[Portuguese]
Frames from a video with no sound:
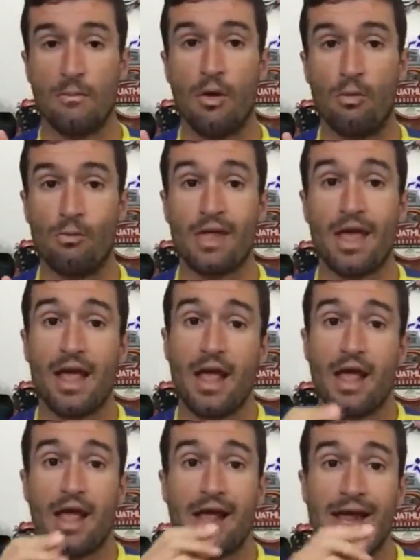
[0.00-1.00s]
Bom,
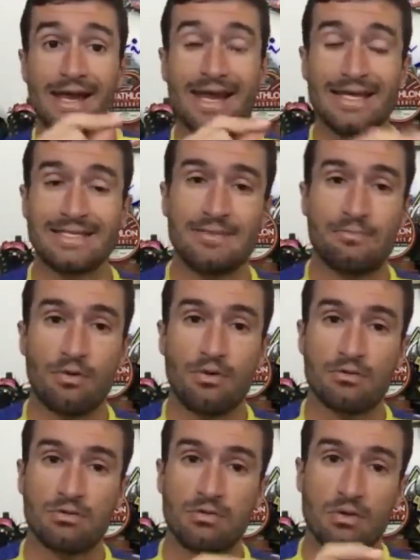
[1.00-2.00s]
nesse
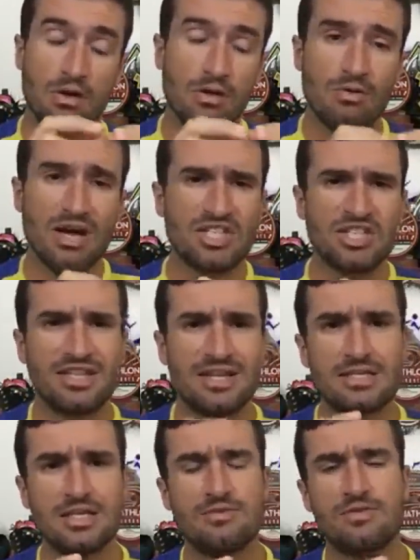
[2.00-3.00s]
ponto eu não acho
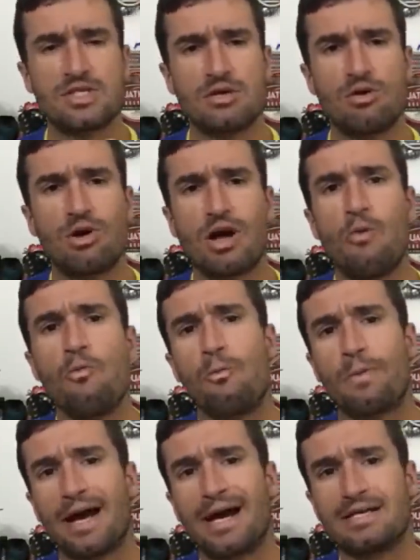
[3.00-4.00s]
interessante você colocar um
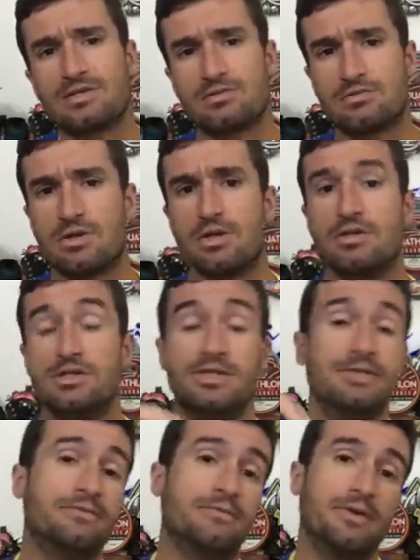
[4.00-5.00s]
prazo
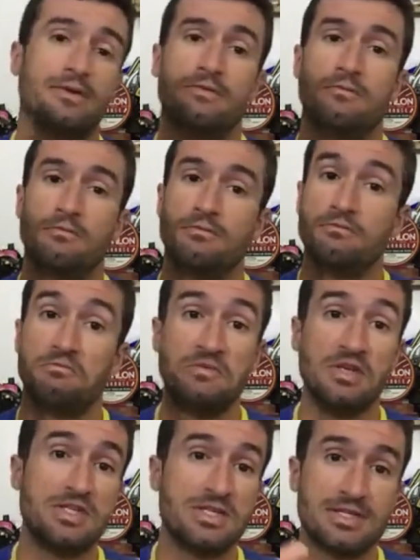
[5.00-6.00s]
de
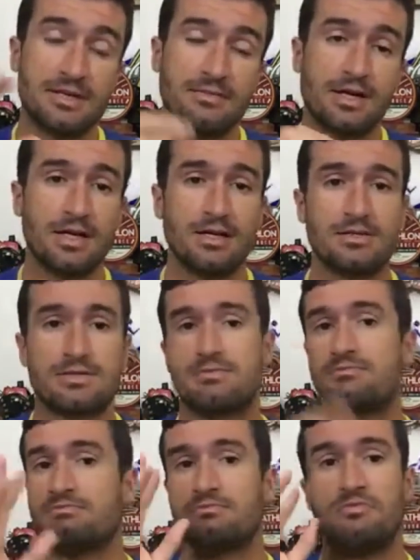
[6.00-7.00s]
20
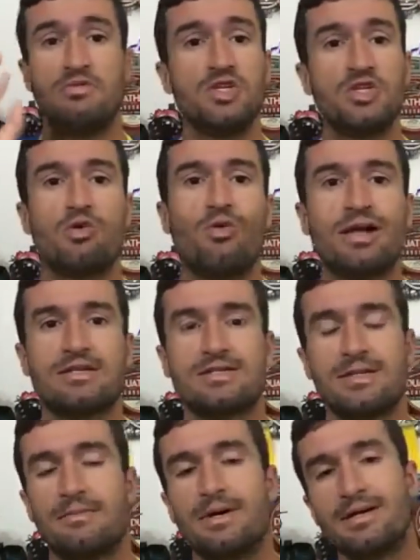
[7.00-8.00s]
semanas, 24
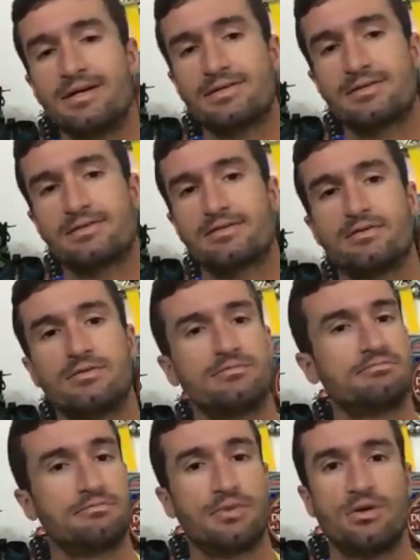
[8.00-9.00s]
semanas,
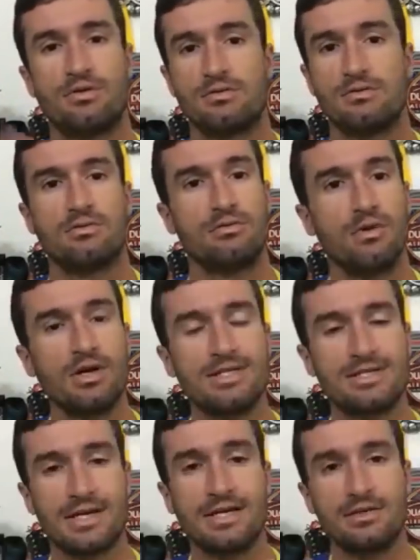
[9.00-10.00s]
pô,
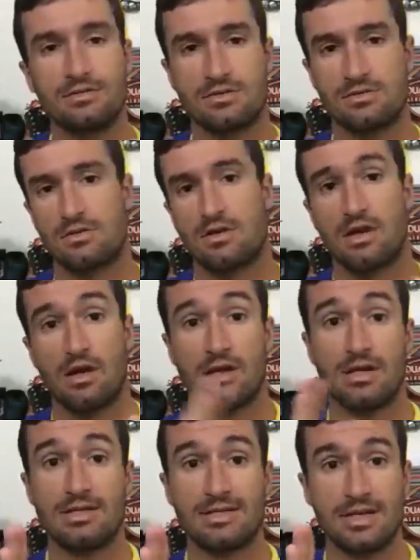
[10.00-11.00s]
dois anos
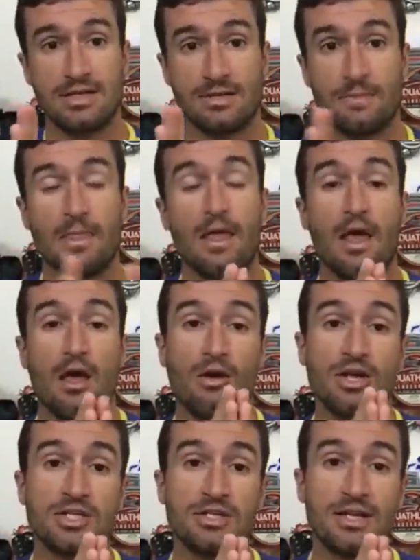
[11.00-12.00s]
que seja.
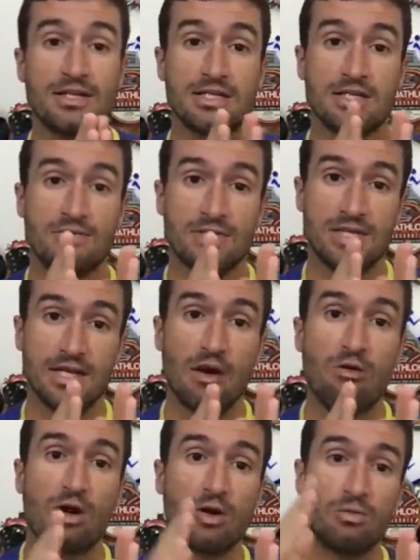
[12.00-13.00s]
Eu acho interessante você ir
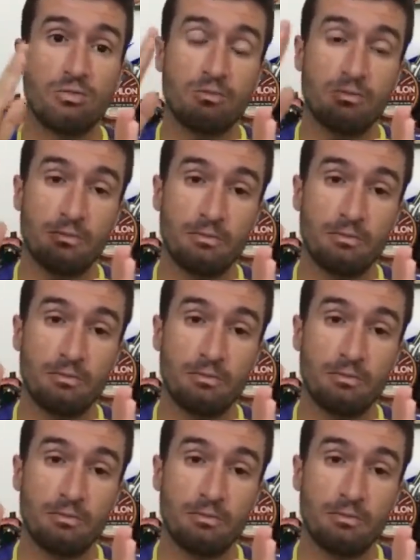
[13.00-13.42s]
galgando